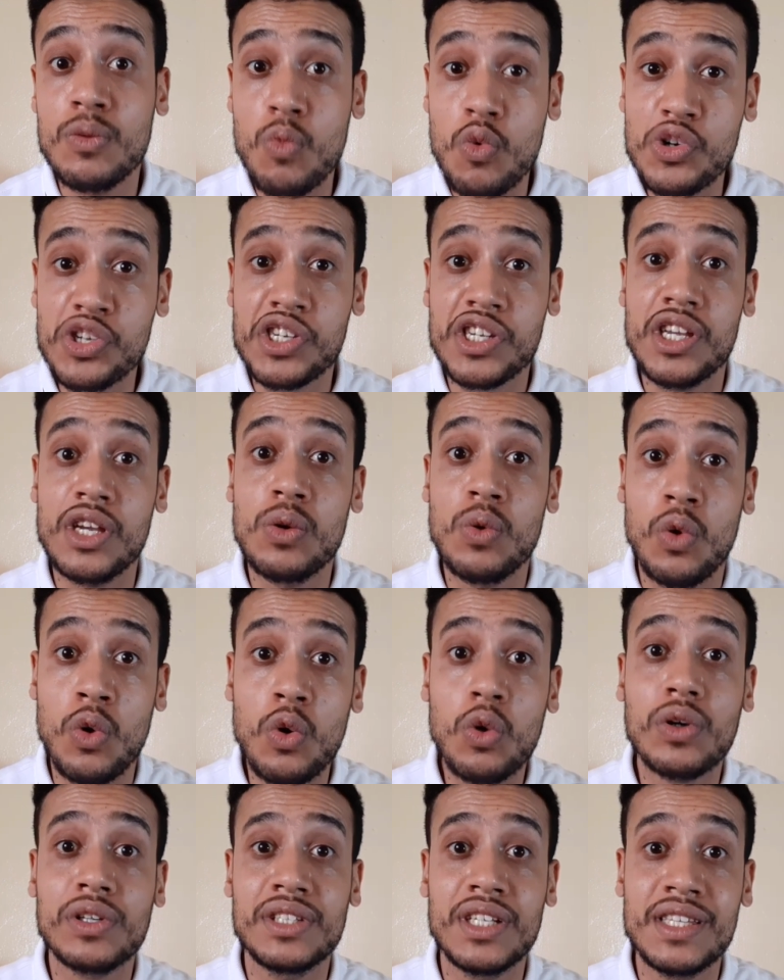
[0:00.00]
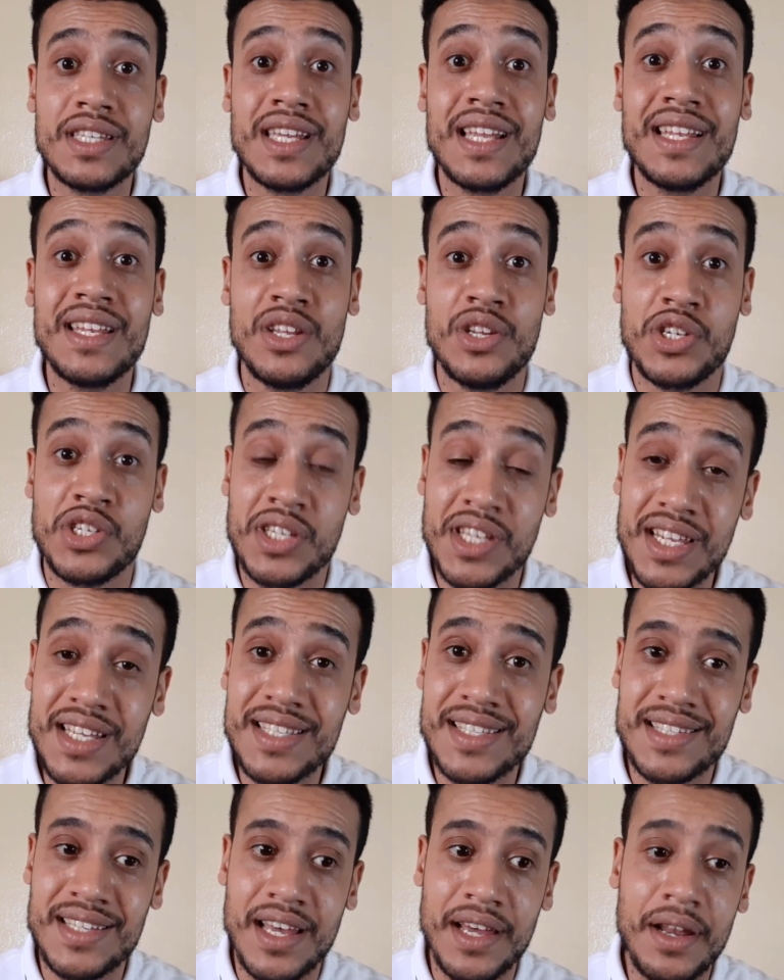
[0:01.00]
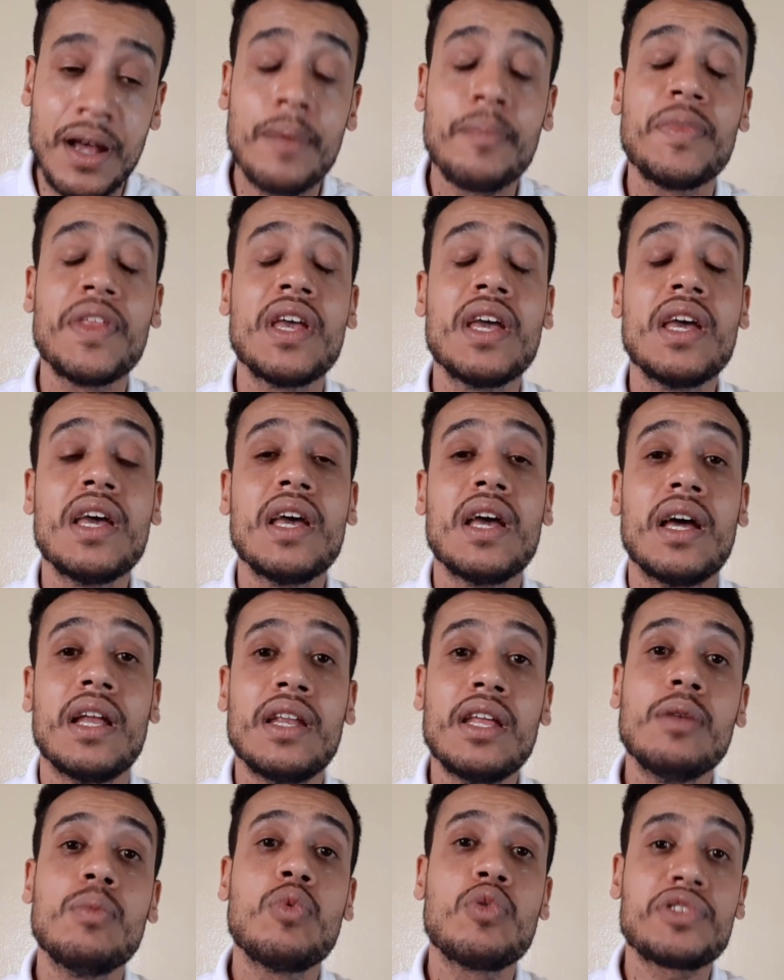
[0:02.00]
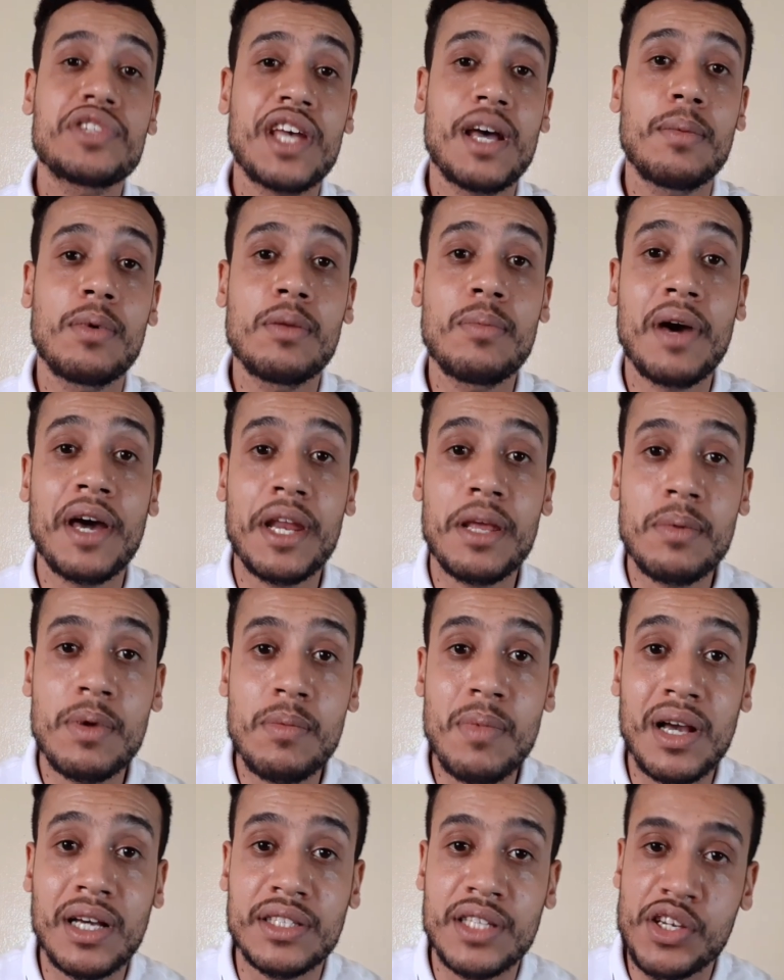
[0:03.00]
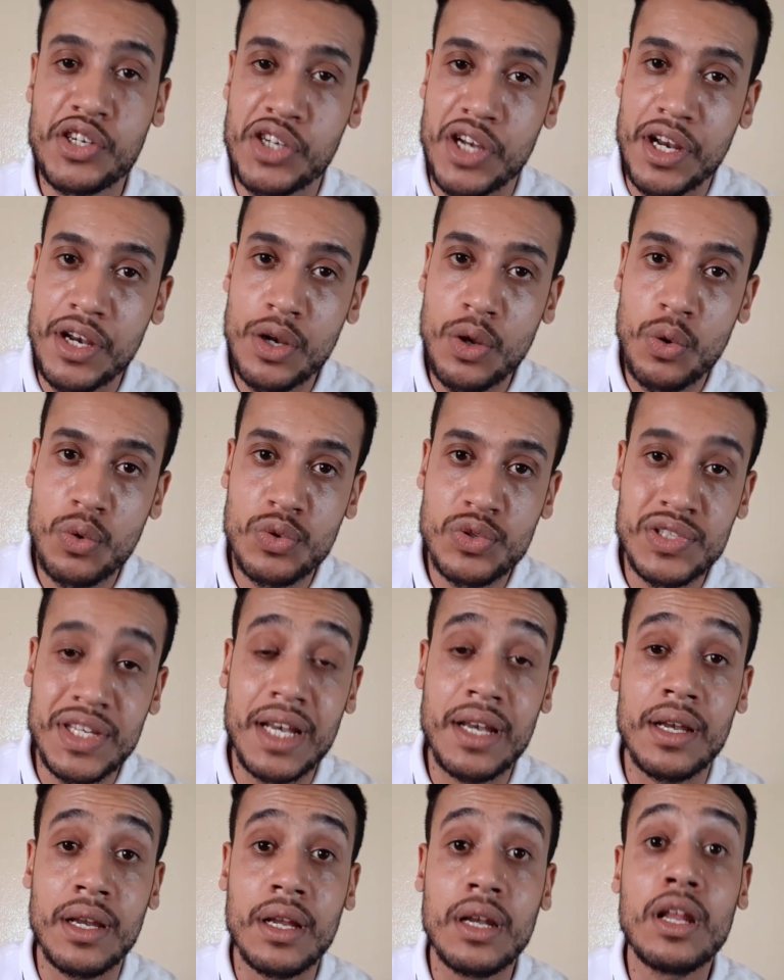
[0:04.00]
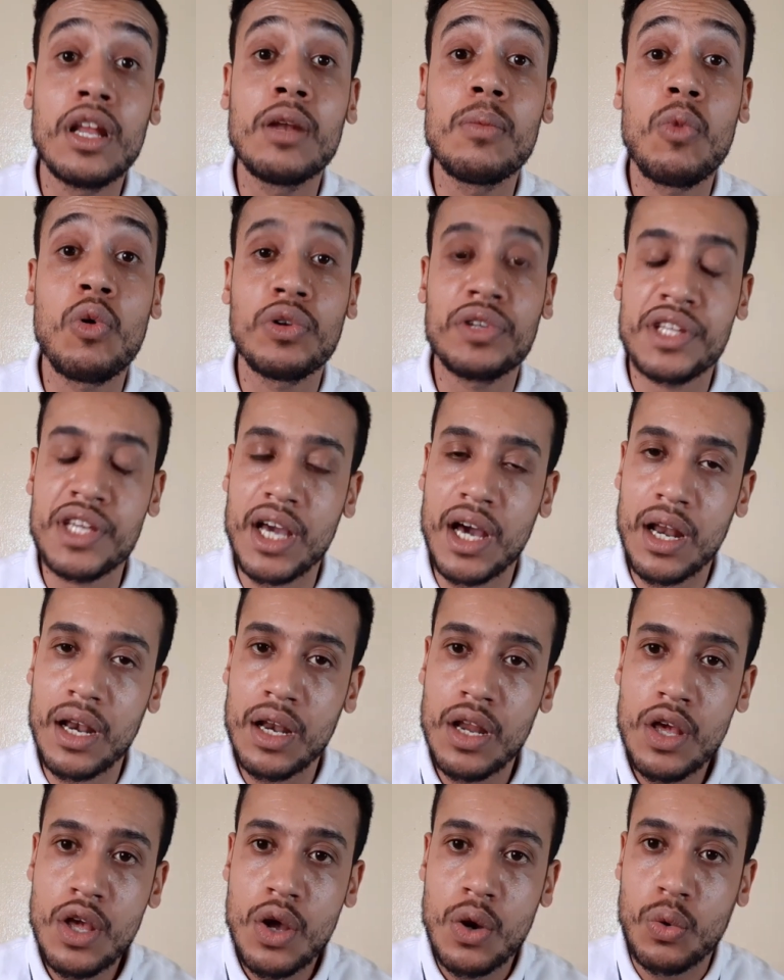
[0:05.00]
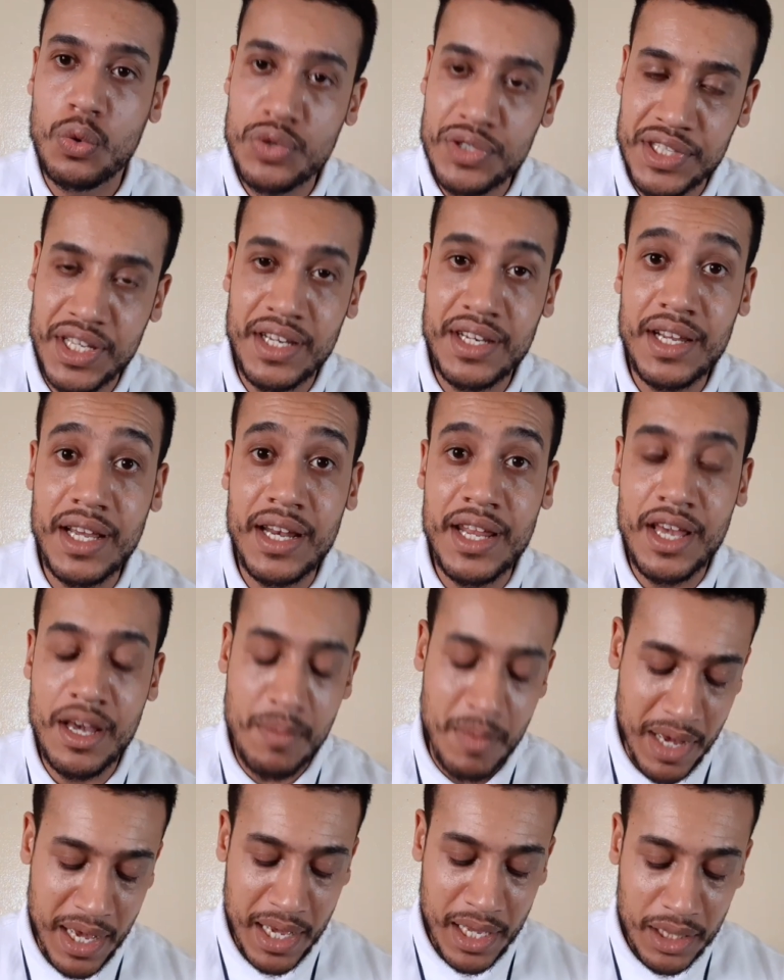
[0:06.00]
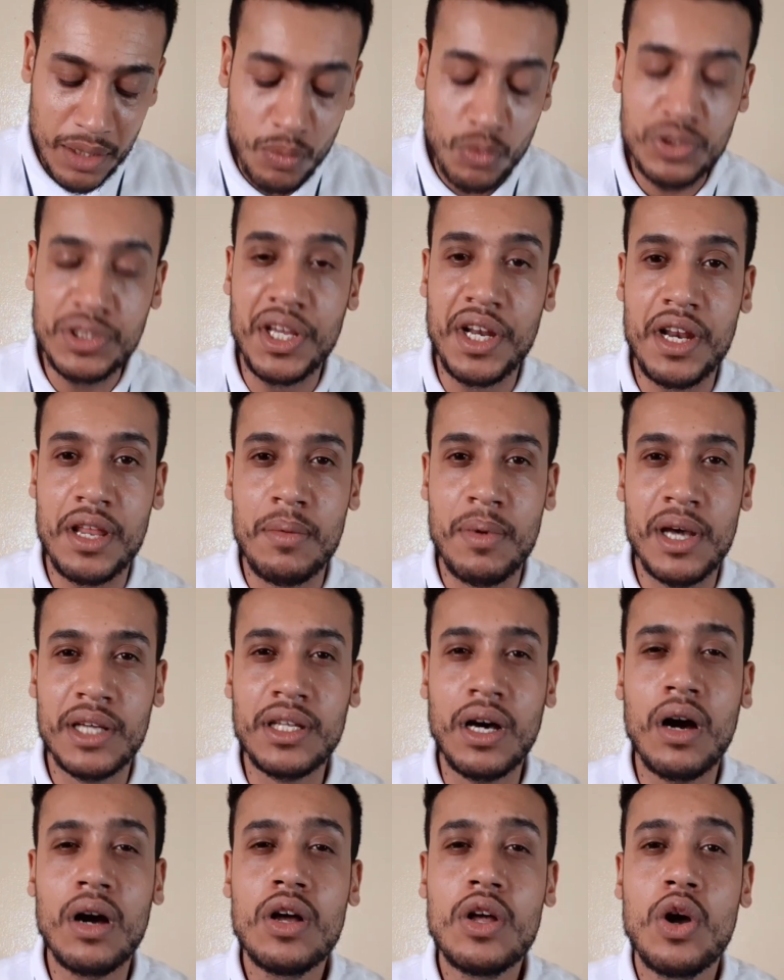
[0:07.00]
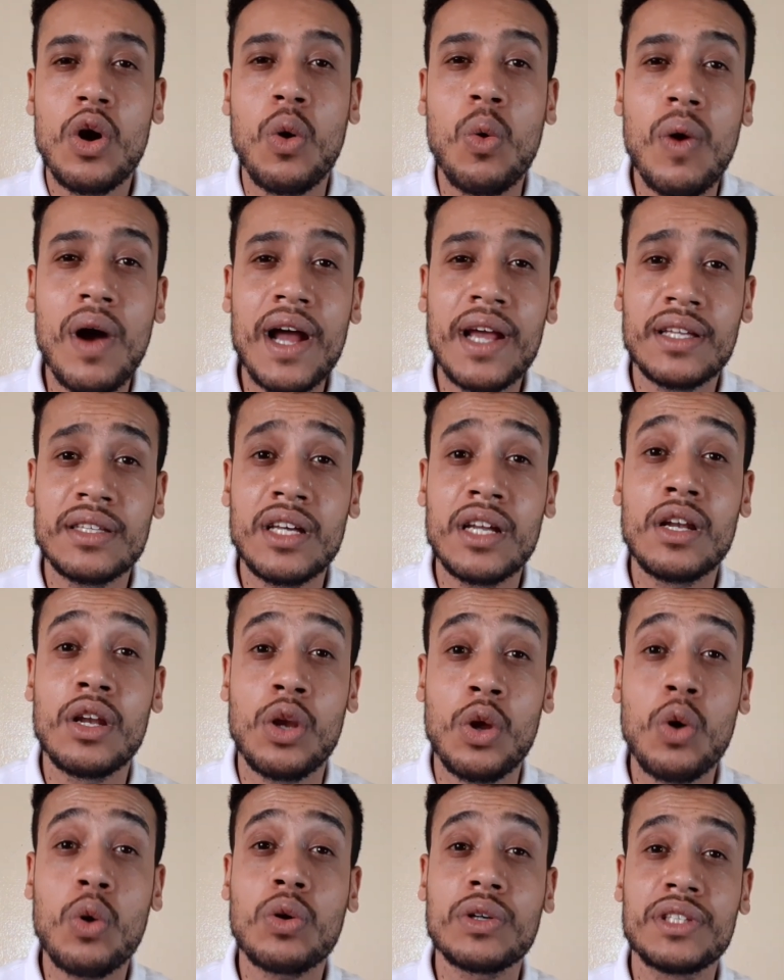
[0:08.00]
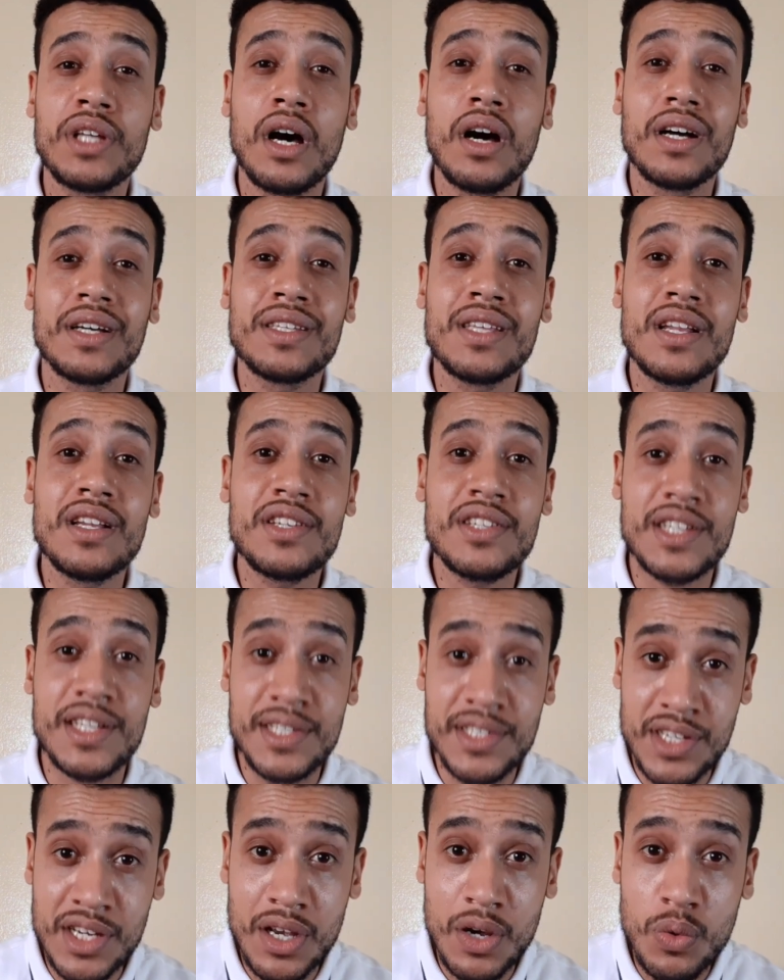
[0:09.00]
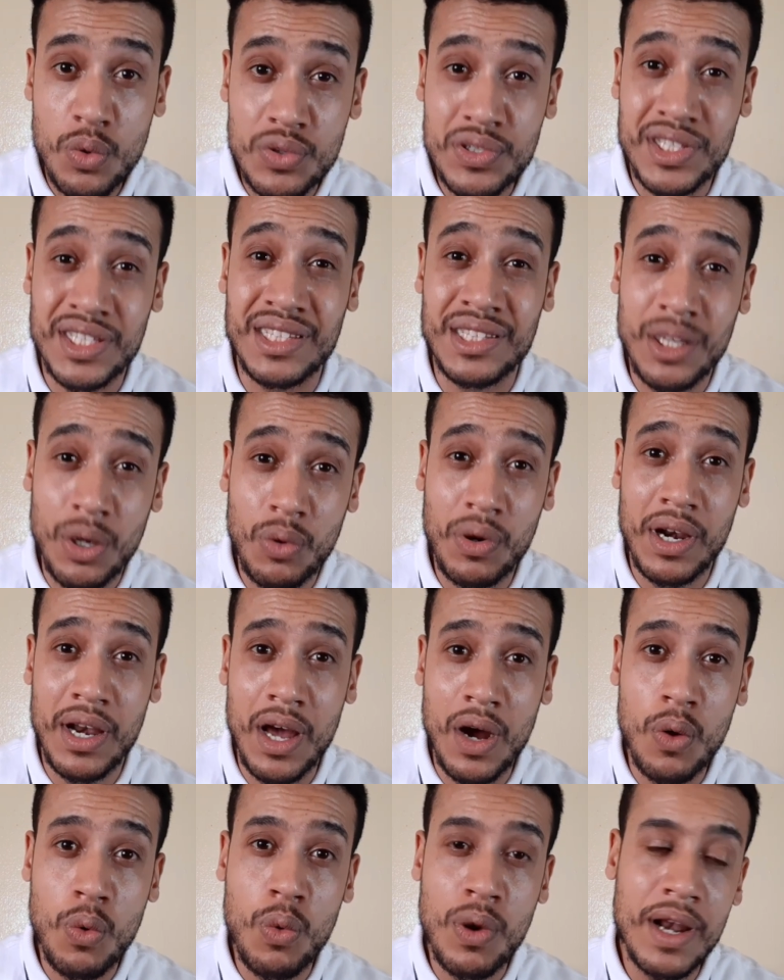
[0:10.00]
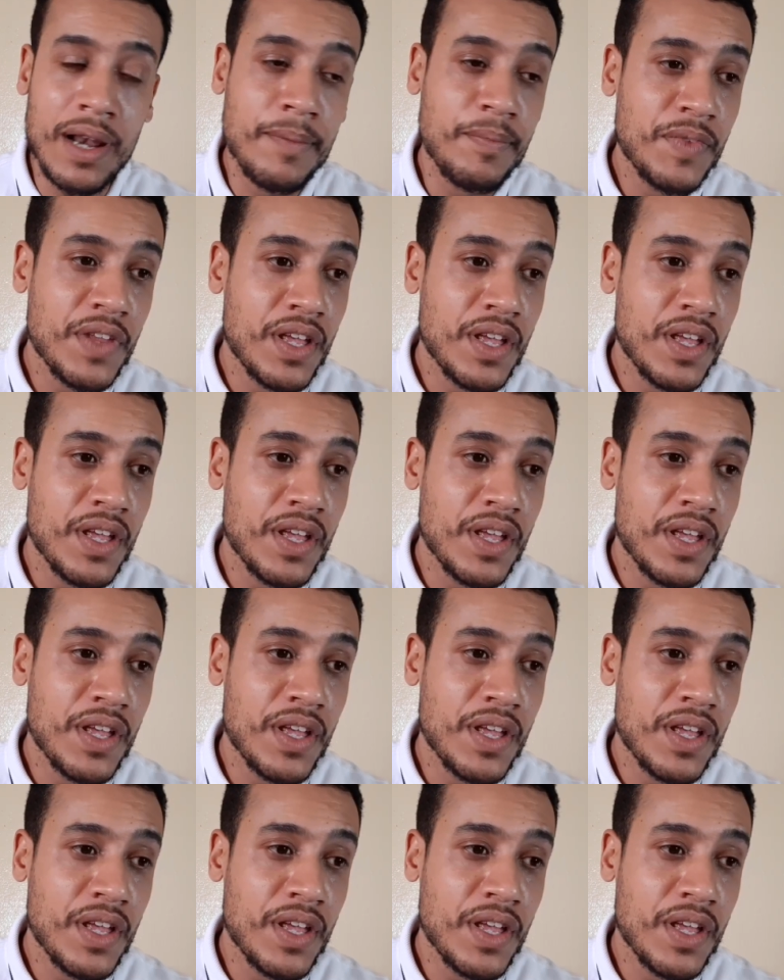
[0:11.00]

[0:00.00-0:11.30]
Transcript: مشكل وعقده ديال 20 سنه للمنتخب المغربي ما قدرش انه يوصل للمونديال وصلنا لها مع هذا المدرب هذا وايضا العقده ديال تجاوز الدور الاول